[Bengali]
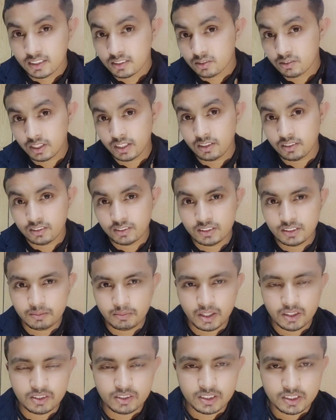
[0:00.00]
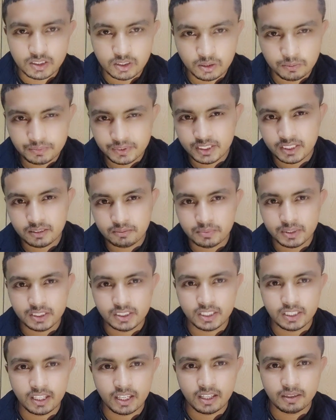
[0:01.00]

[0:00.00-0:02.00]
যে এখন হচ্ছে মানুষ সবথেকে বেশি